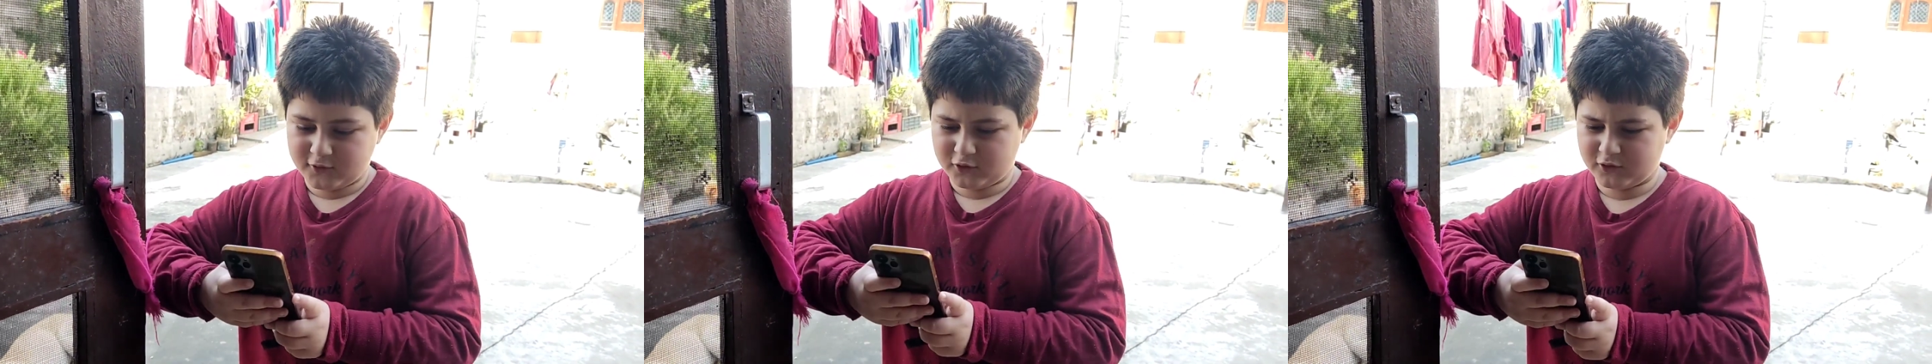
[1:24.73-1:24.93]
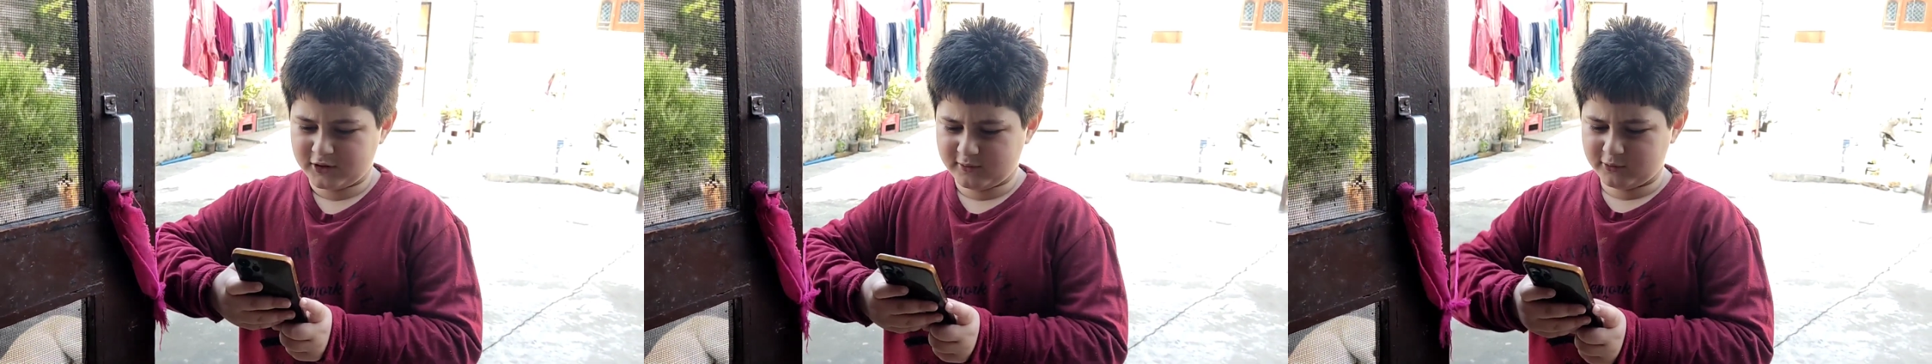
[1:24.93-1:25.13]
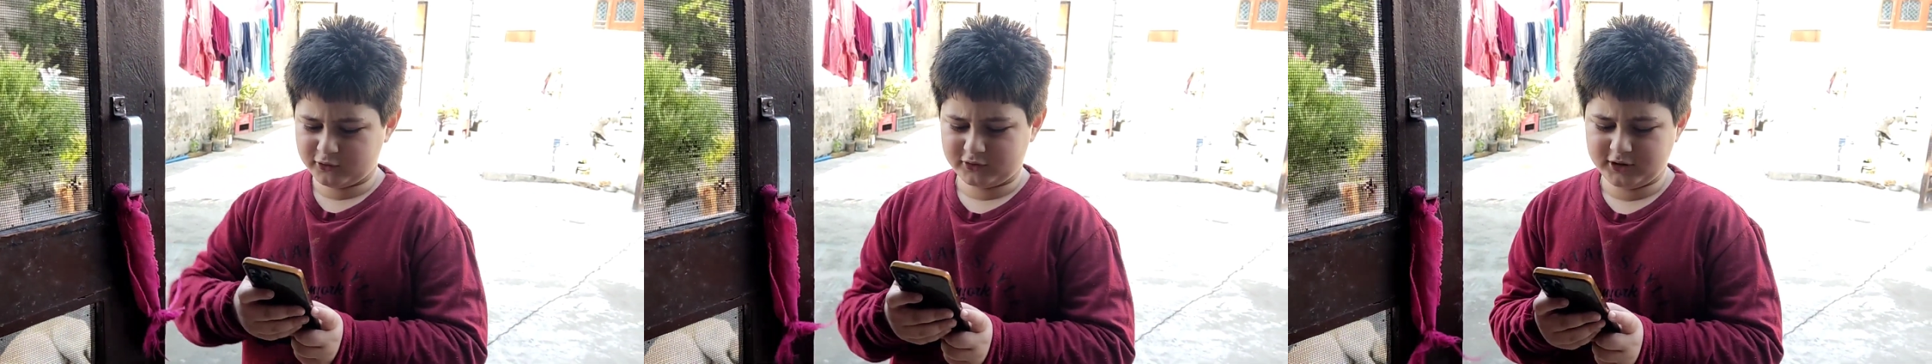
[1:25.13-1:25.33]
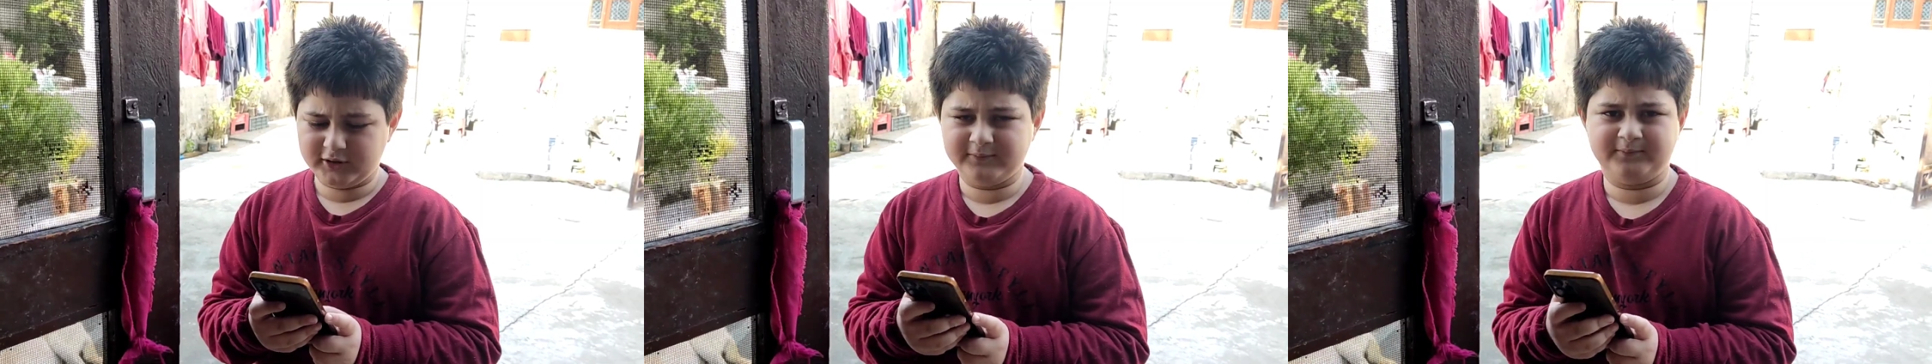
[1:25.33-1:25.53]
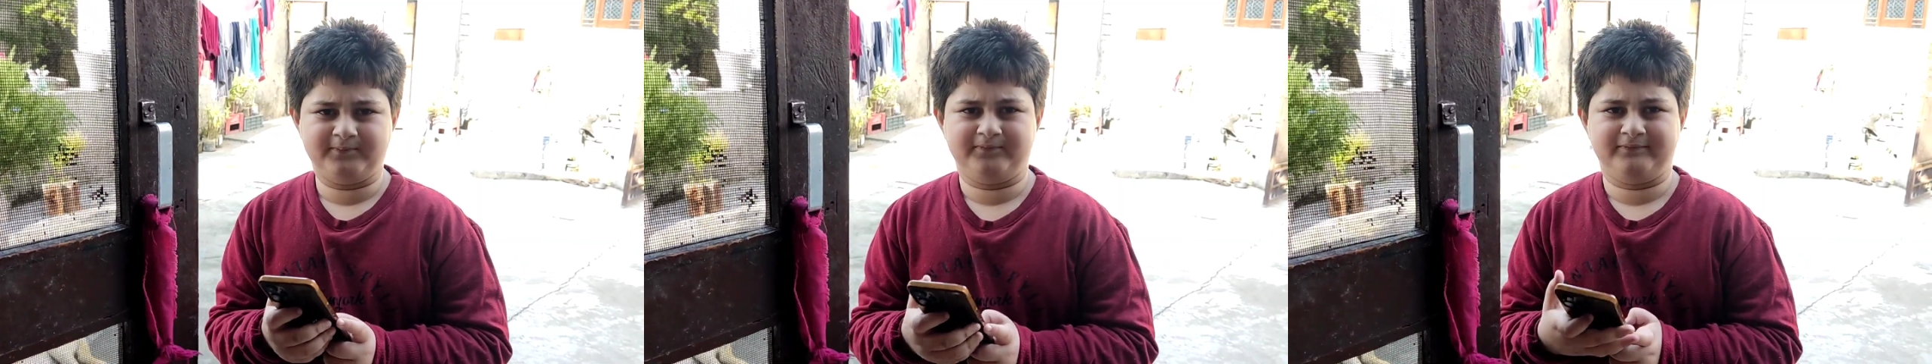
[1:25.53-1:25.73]
थोड़े बहुत
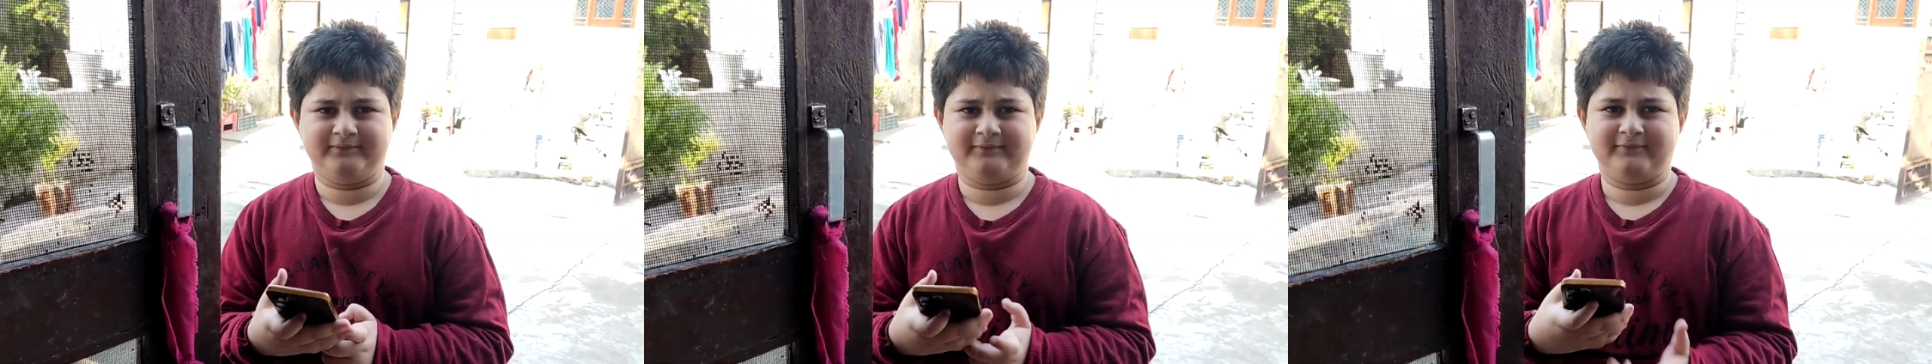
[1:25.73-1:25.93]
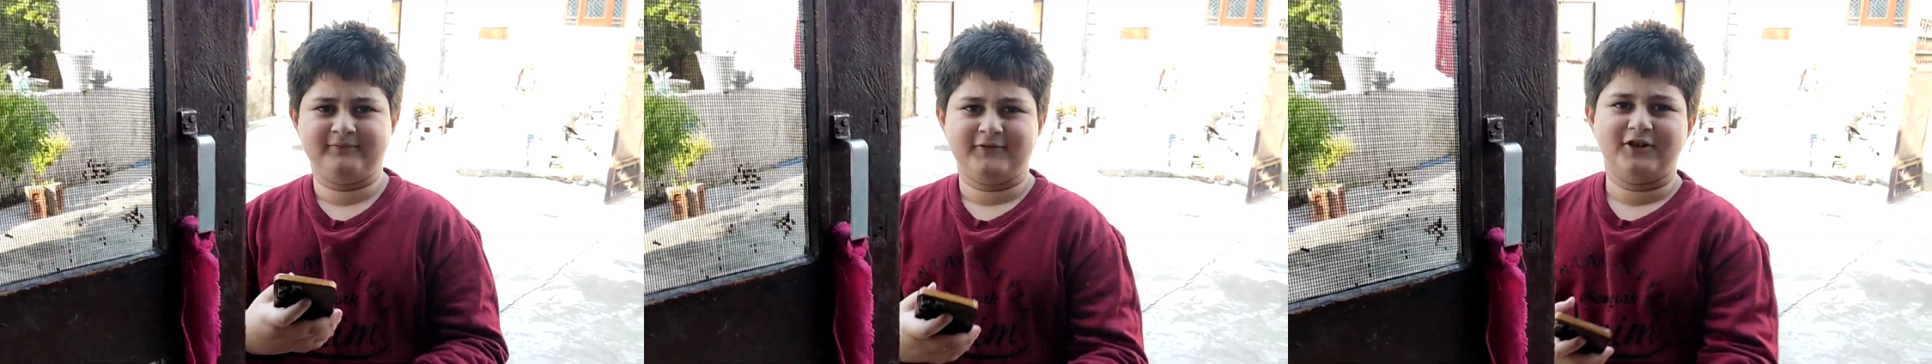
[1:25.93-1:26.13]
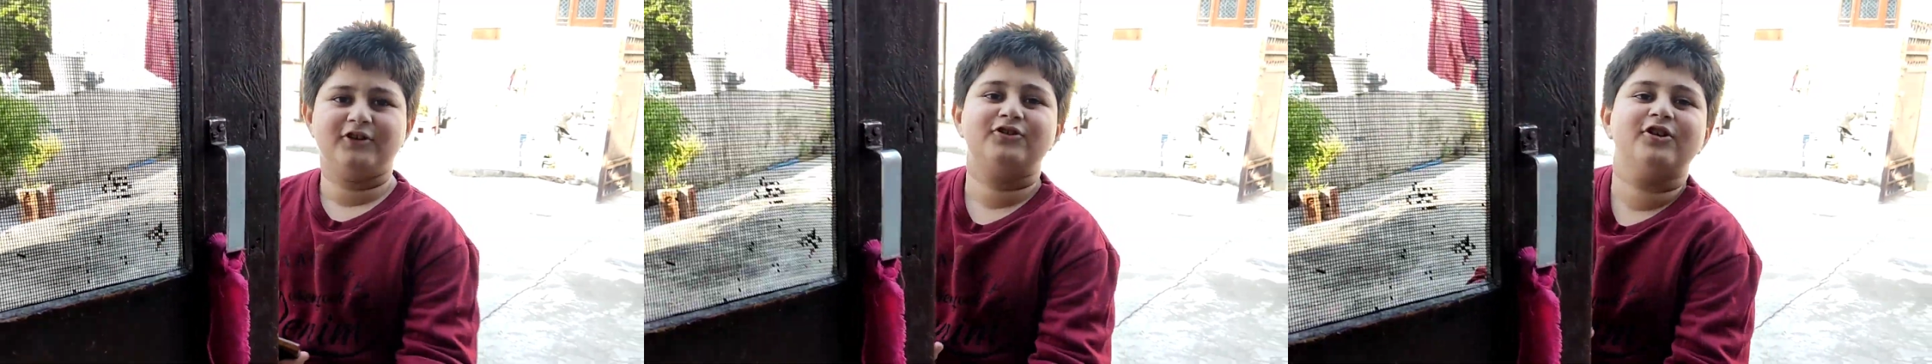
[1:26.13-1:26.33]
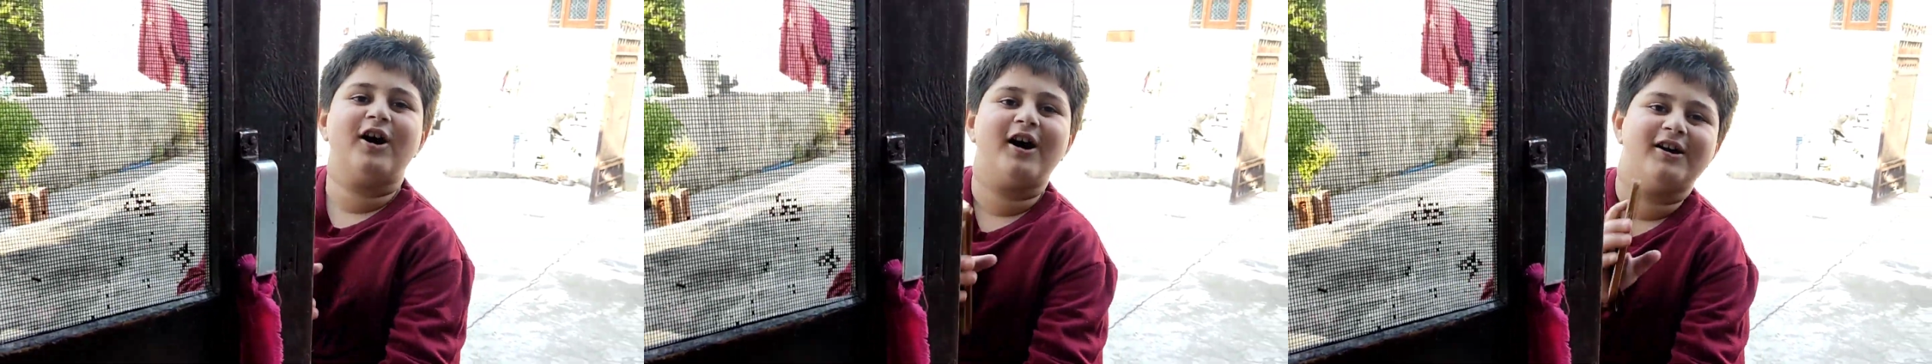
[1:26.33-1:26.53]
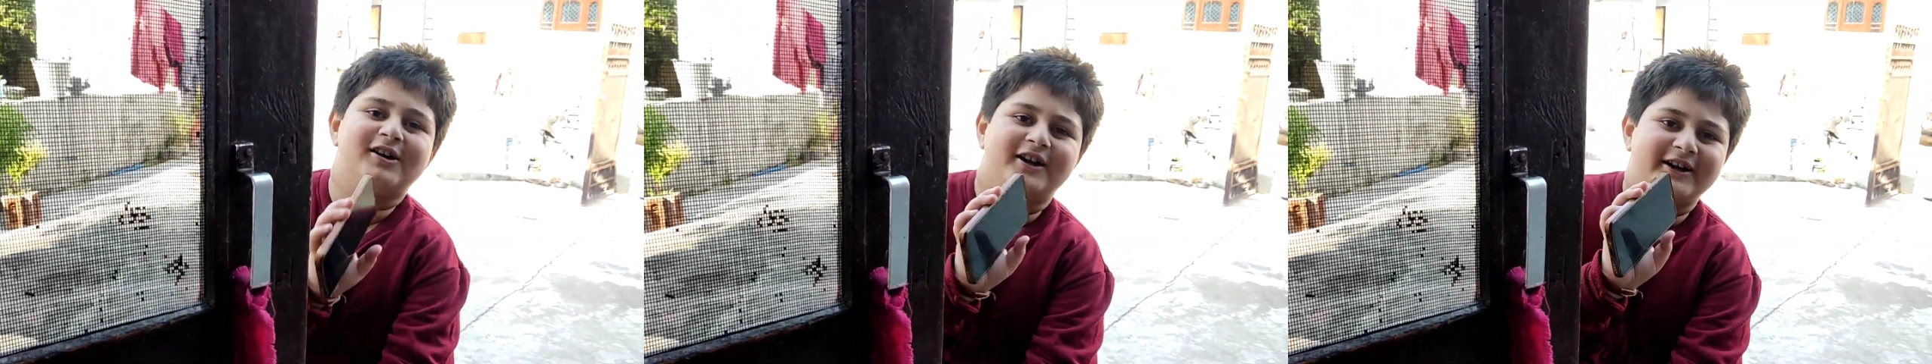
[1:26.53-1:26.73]
बस
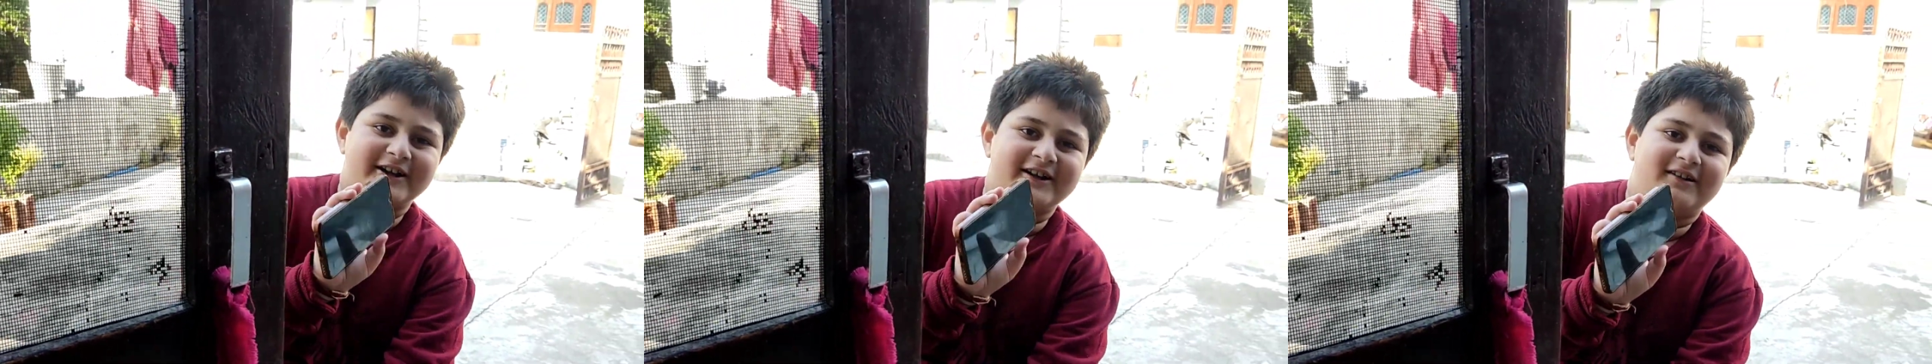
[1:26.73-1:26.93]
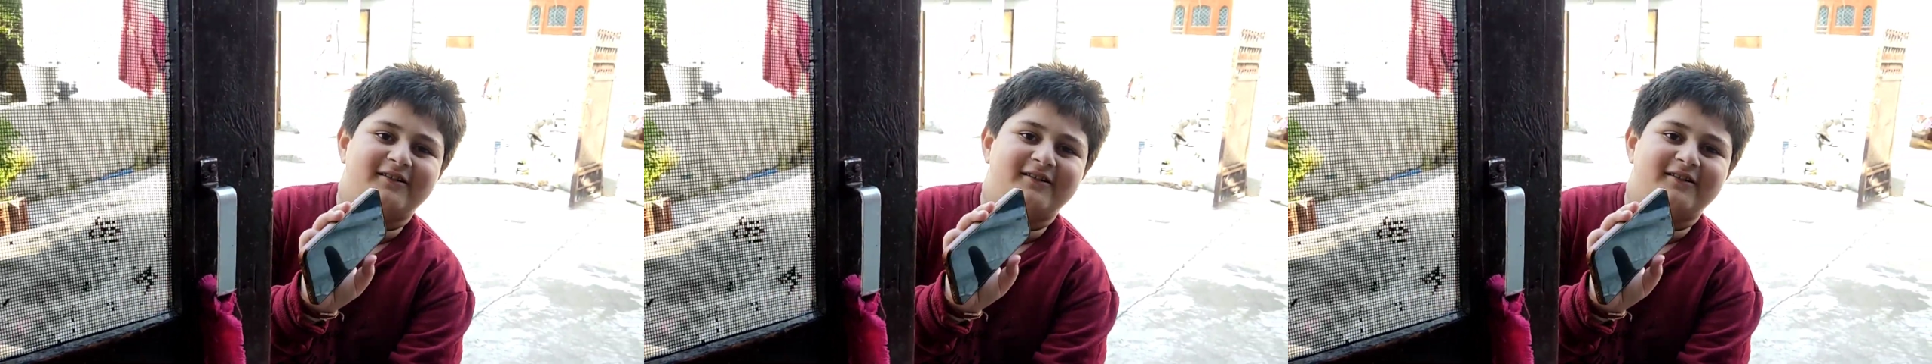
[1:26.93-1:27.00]
बस